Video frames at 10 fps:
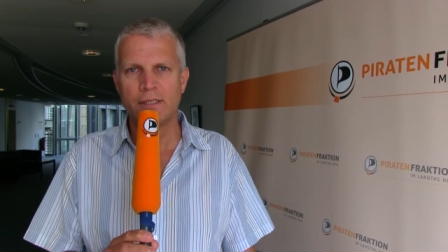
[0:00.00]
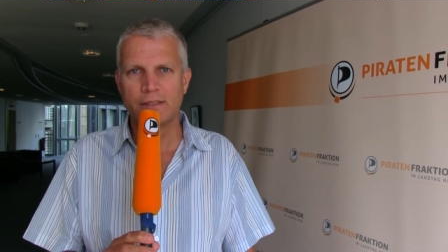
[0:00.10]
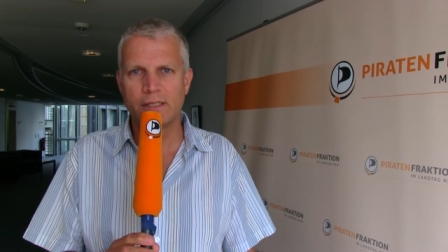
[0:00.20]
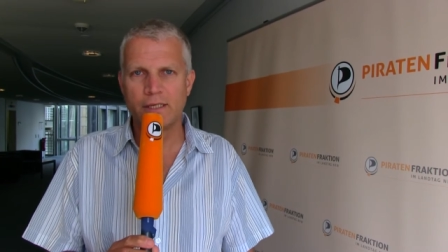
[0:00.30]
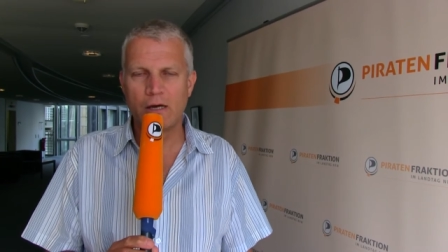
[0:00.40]

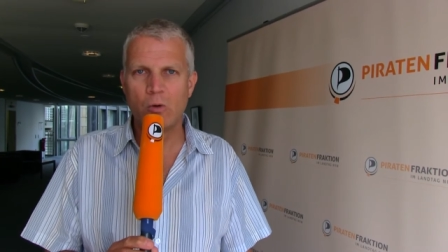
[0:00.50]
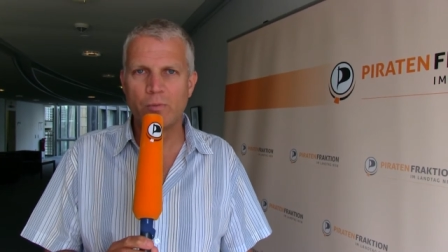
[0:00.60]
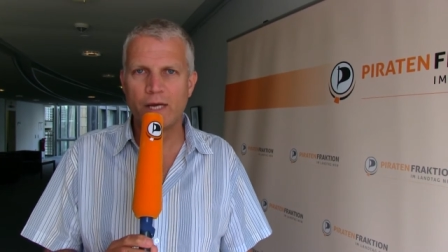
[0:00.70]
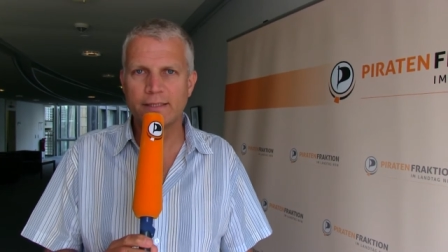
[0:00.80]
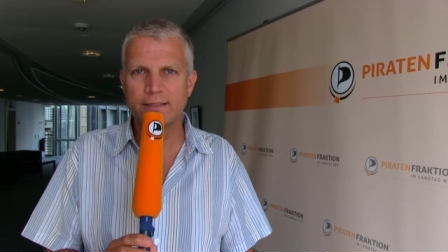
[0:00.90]
Es geht
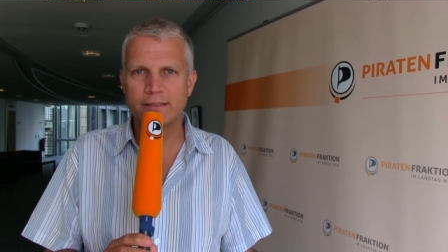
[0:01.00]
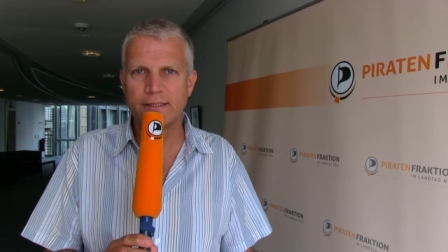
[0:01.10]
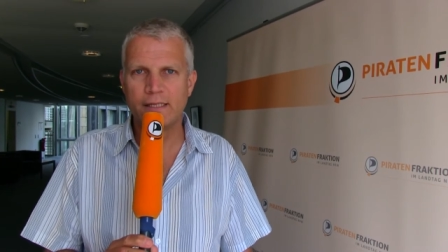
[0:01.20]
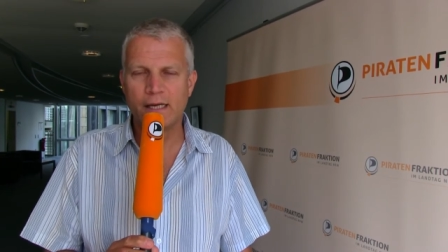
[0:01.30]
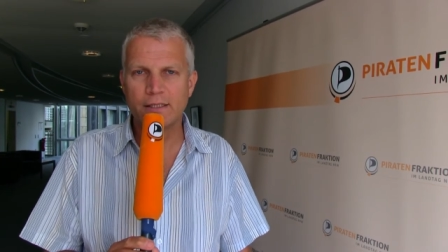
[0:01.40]
darum, dass
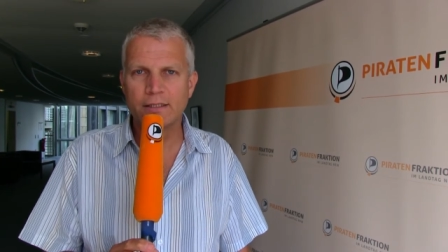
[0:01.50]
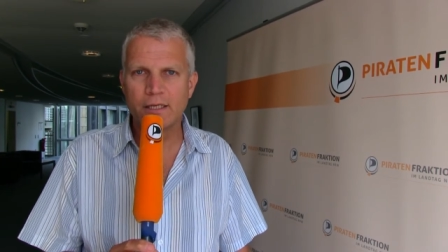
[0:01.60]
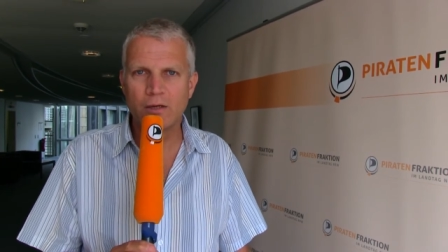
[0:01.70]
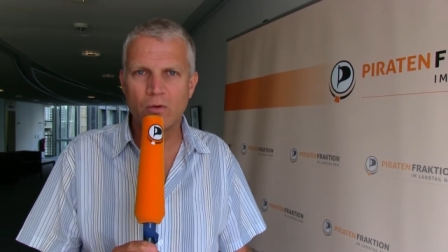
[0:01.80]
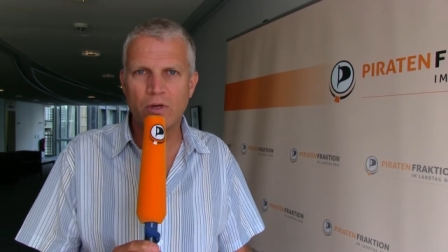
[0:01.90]
die
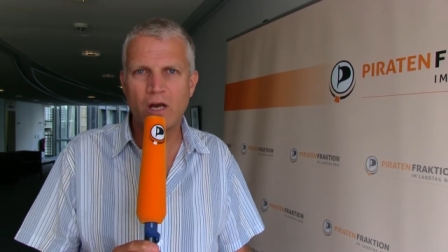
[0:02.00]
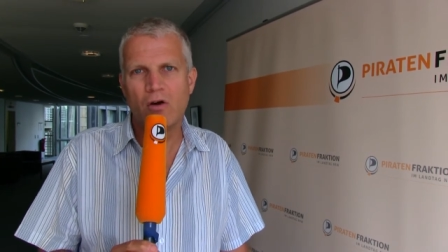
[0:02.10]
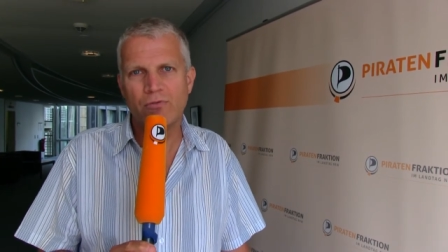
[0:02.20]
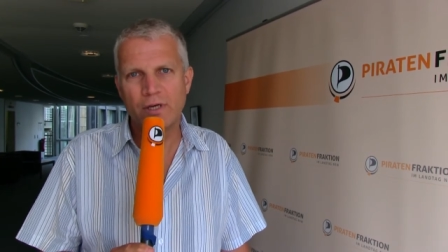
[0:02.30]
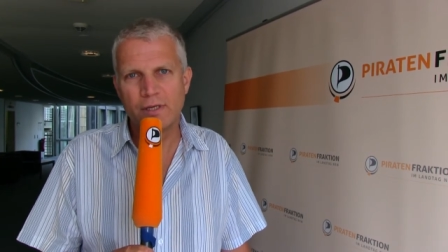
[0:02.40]
Landesregierung ja
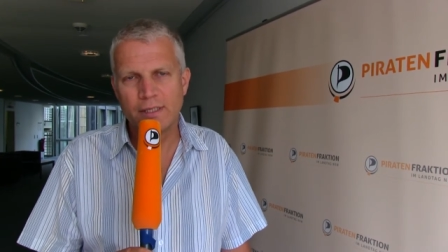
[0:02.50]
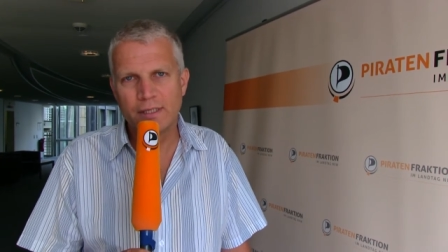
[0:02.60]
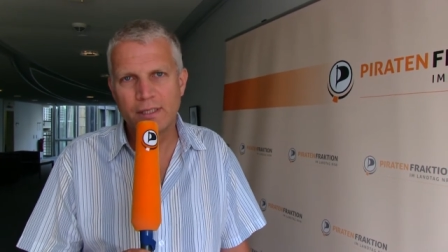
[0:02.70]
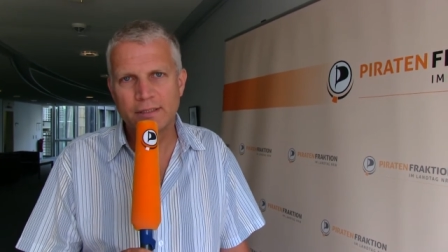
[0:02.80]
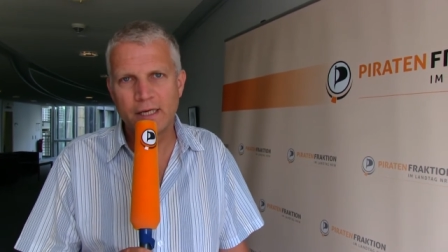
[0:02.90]
auf ihren
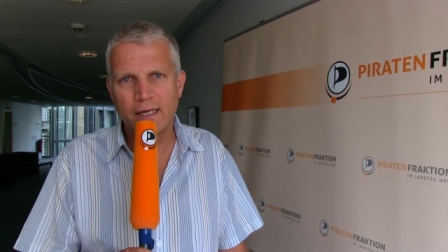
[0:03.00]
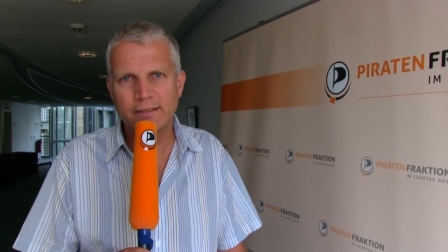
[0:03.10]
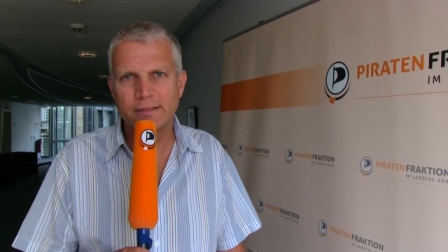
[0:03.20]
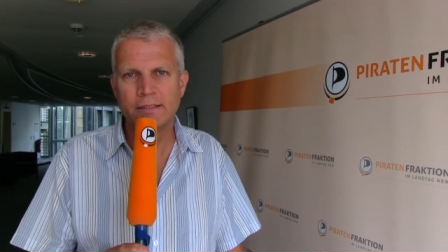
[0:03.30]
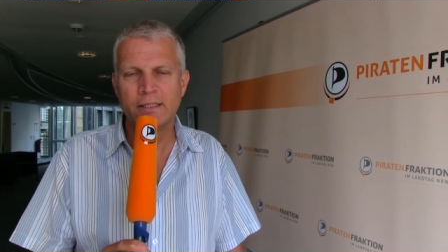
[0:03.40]

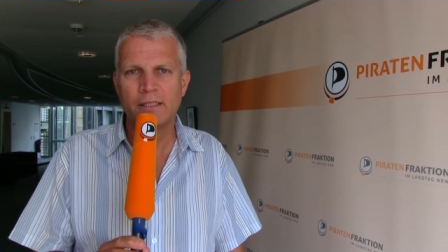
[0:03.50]
Internetseiten